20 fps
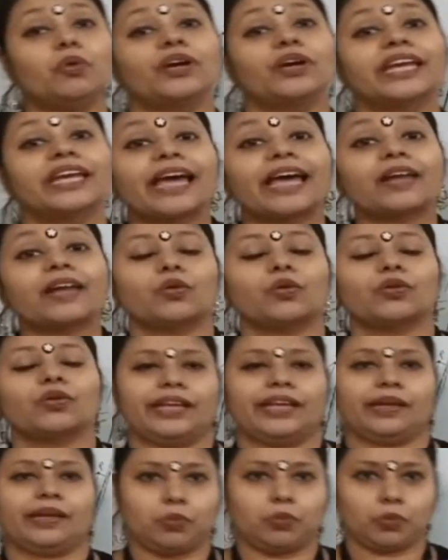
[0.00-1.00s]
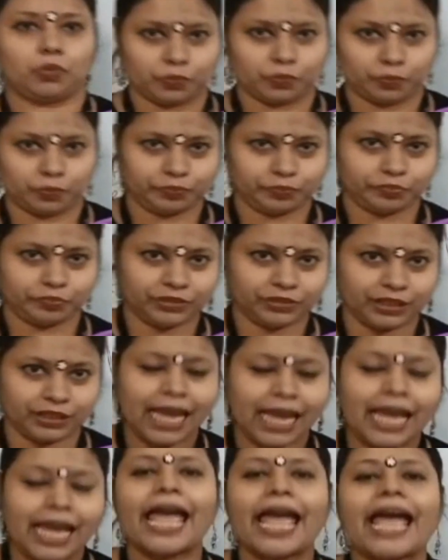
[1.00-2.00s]
কেন দেখব
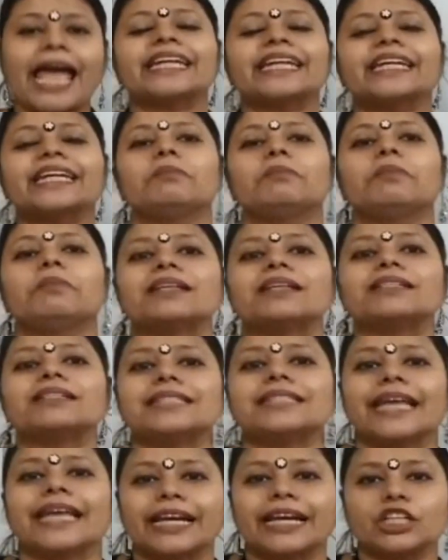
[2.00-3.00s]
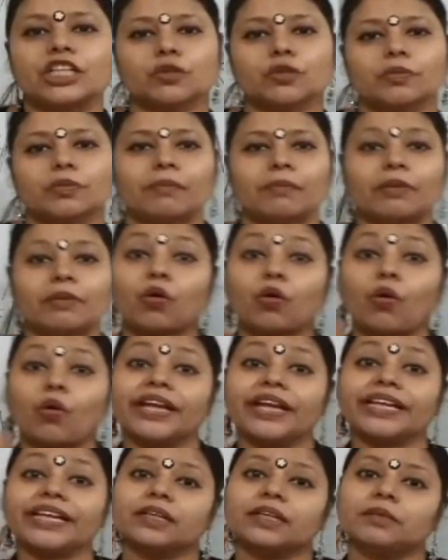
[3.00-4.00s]
একটা পালস দেখার সময় আমরা
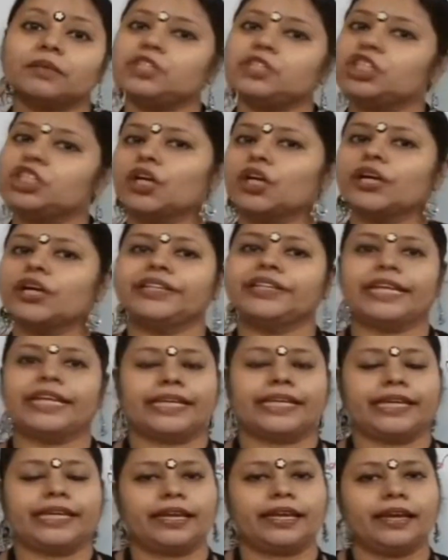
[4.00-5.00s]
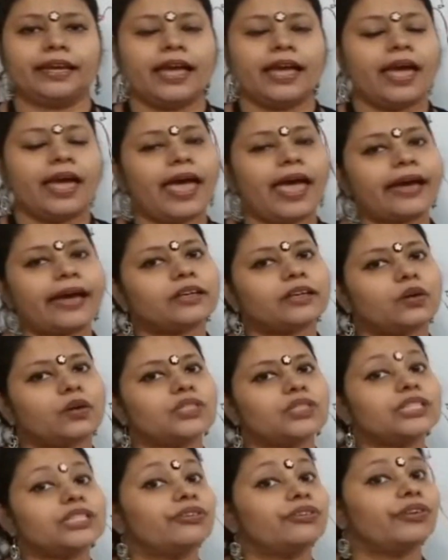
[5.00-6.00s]
কয়েকটা বিষয় দেখি একটা হচ্ছে
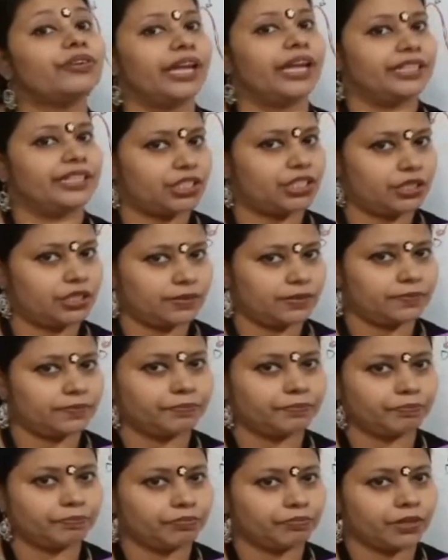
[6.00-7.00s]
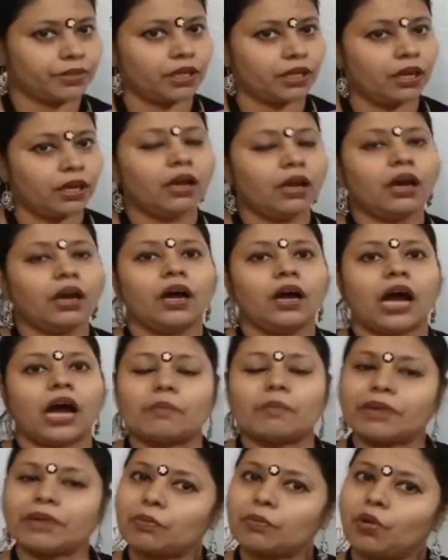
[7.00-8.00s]
রেট
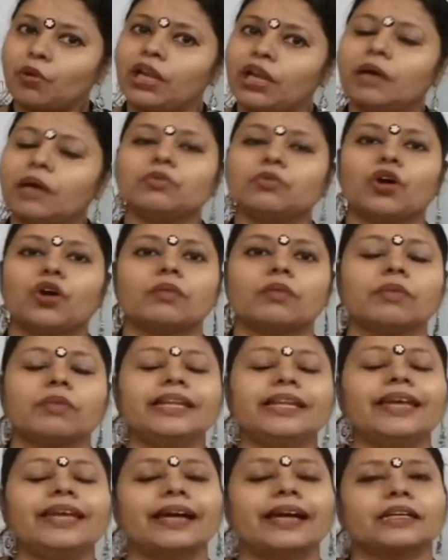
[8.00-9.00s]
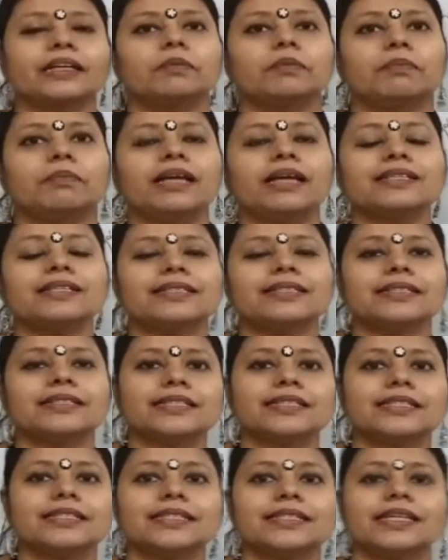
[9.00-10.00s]
আমরা বললাম নর্মালি একটা পালস
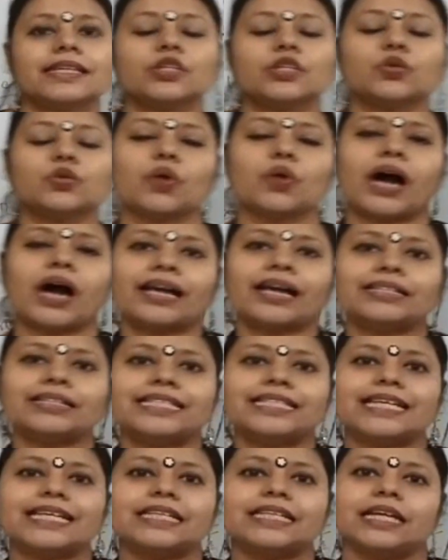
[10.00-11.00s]
সিক্সটি টু হান্ড্রেড